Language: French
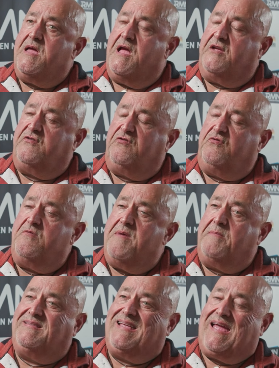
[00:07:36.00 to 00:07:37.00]
Et je suis
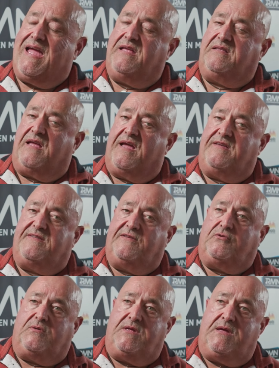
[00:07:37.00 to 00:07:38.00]
même très très
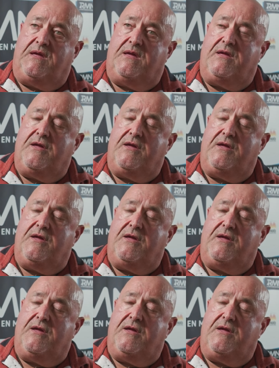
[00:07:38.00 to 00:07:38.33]
étonné